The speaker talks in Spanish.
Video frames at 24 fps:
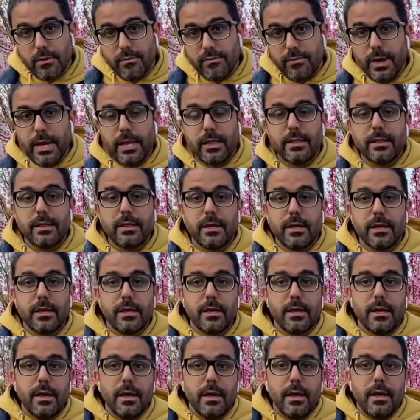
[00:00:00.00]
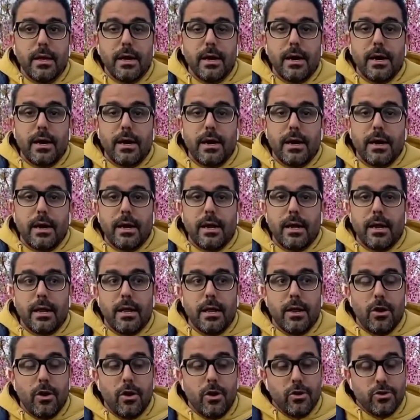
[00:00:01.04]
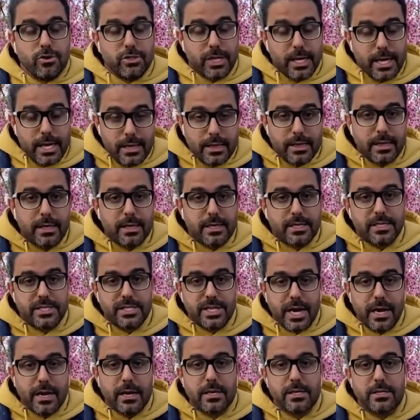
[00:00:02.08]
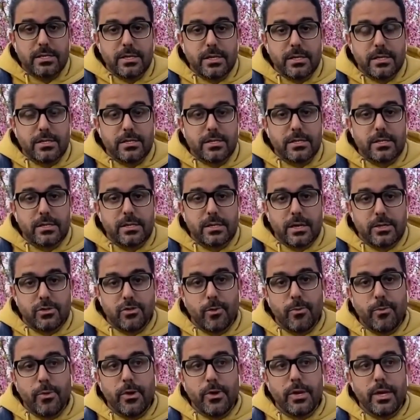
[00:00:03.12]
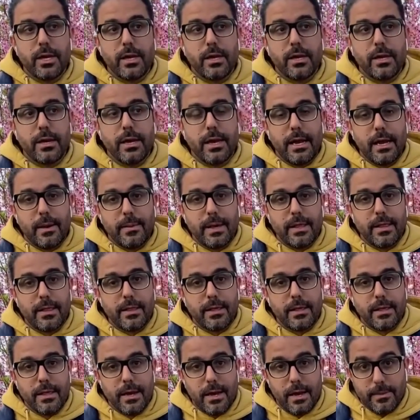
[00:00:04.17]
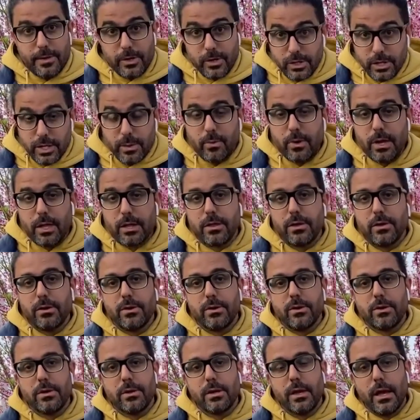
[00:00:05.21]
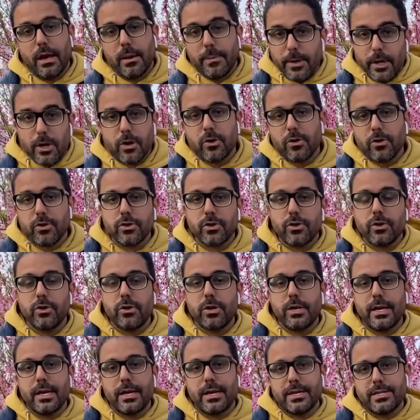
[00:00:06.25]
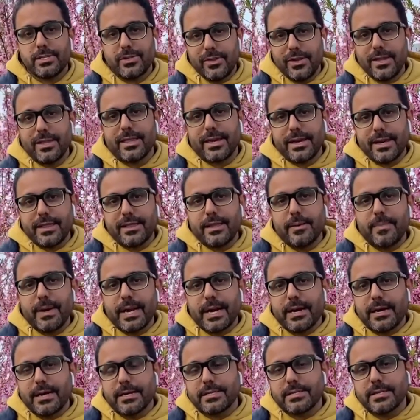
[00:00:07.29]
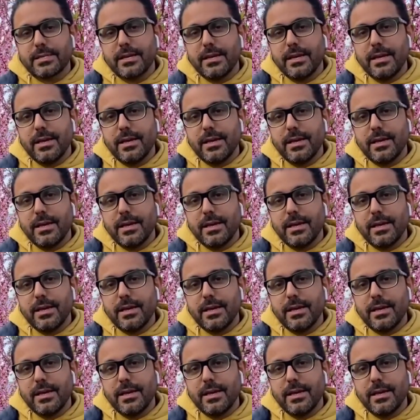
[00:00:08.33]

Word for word: frente a a los grandes challenges que supone el avance de la bioestimulación, el biocontrol y la gestión integral de plagas.